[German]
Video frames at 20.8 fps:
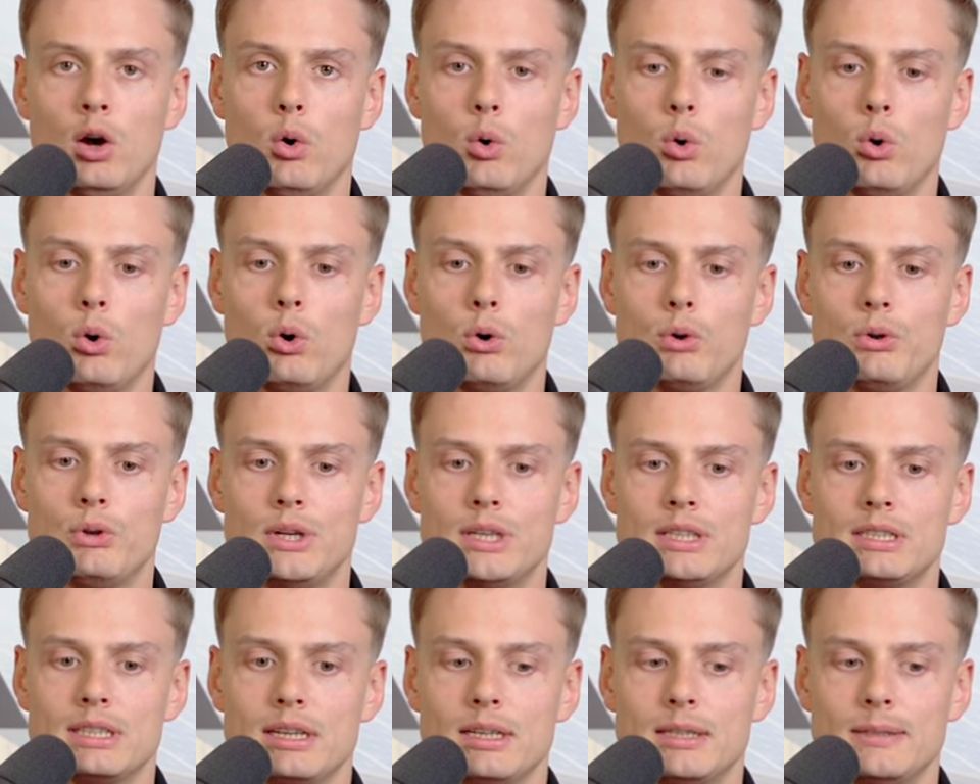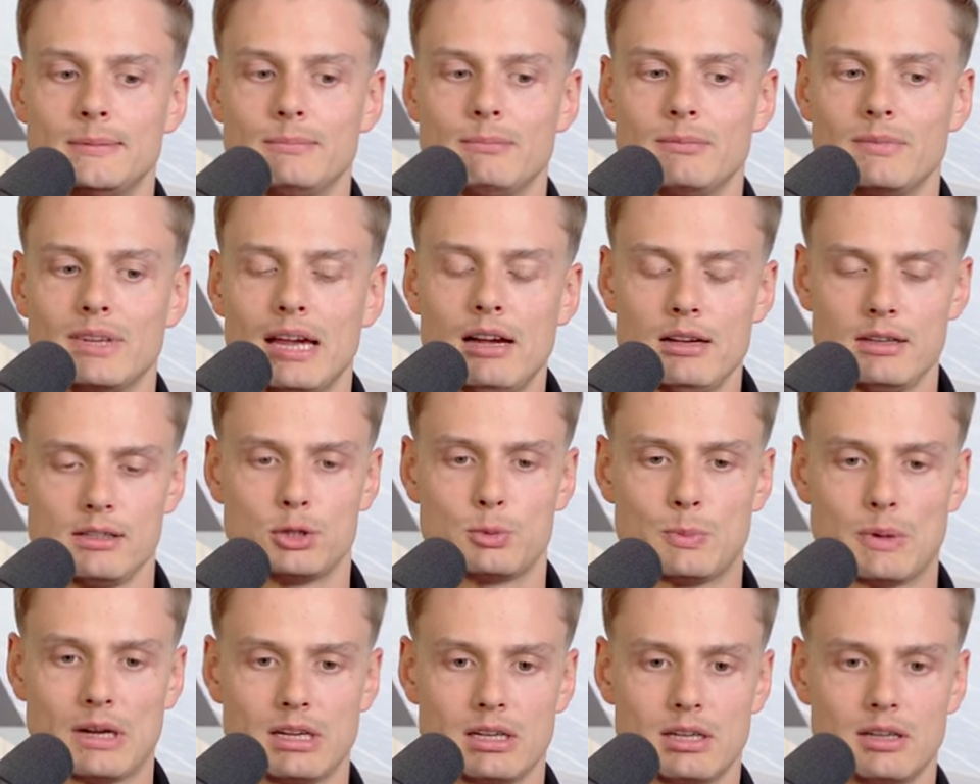Und ähm, ja, ich
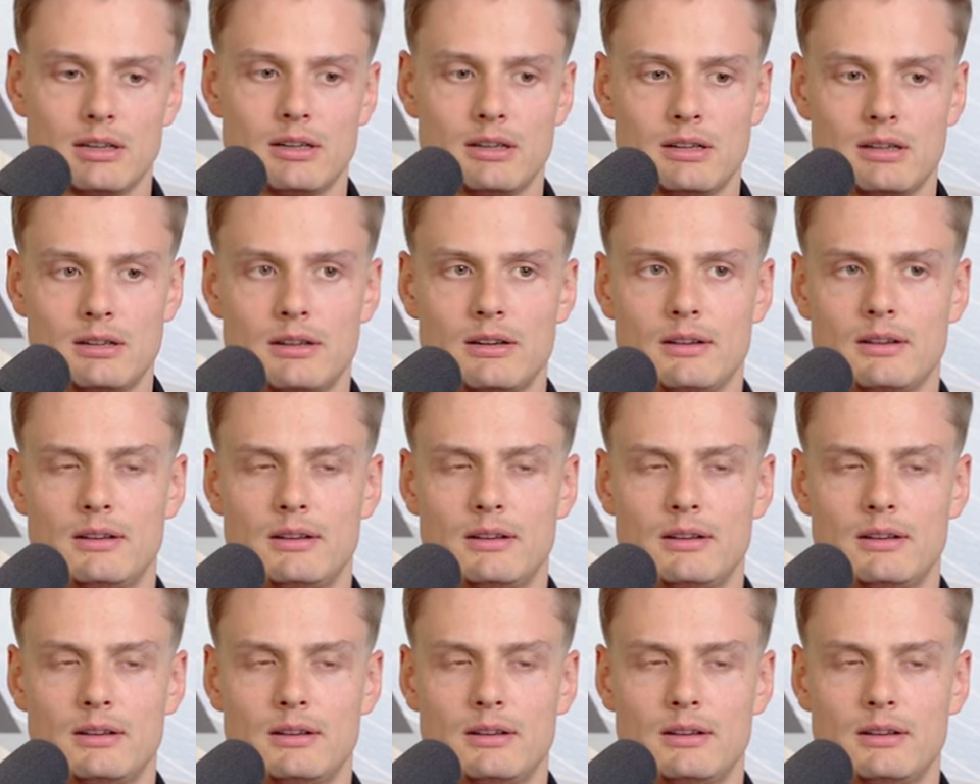spreche...